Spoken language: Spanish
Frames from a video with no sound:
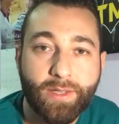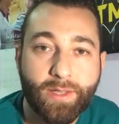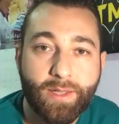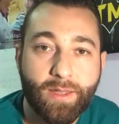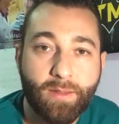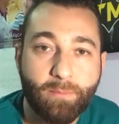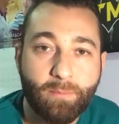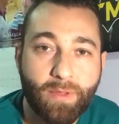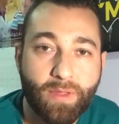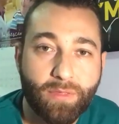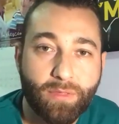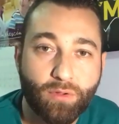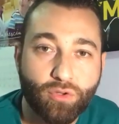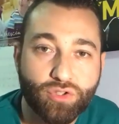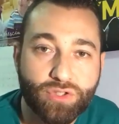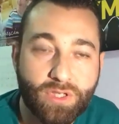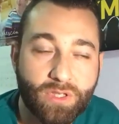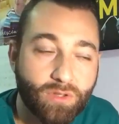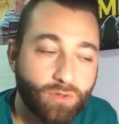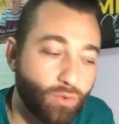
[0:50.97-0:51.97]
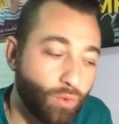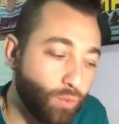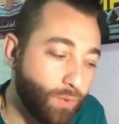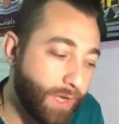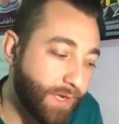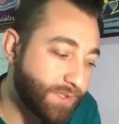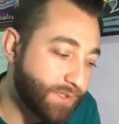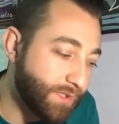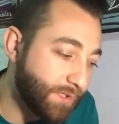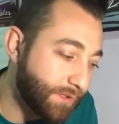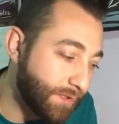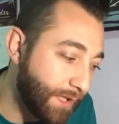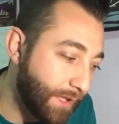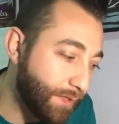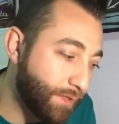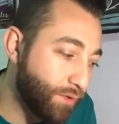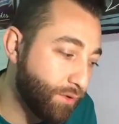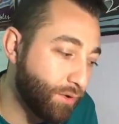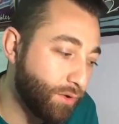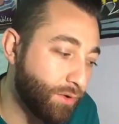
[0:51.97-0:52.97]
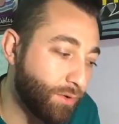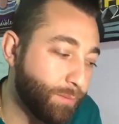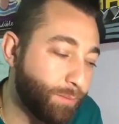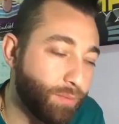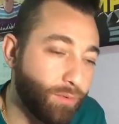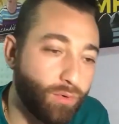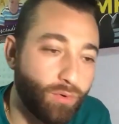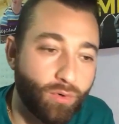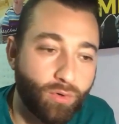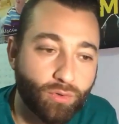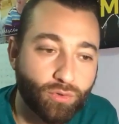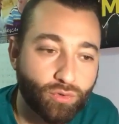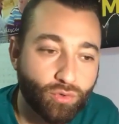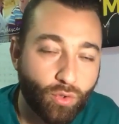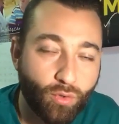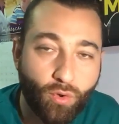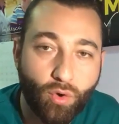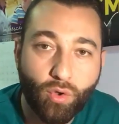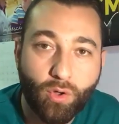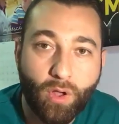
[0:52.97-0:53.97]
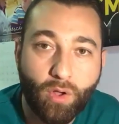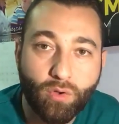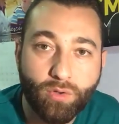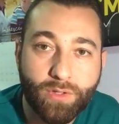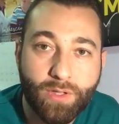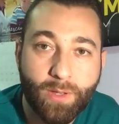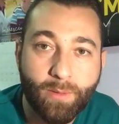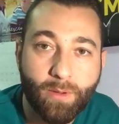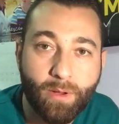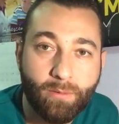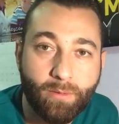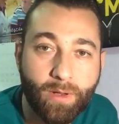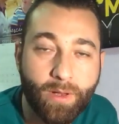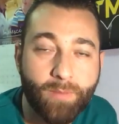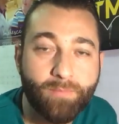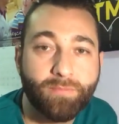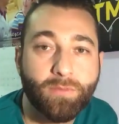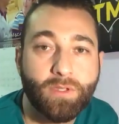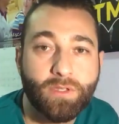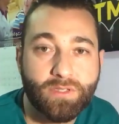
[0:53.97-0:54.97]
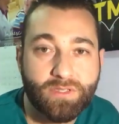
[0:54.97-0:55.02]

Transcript: Empezó siendo un exitazo por todo lo que conllevaba.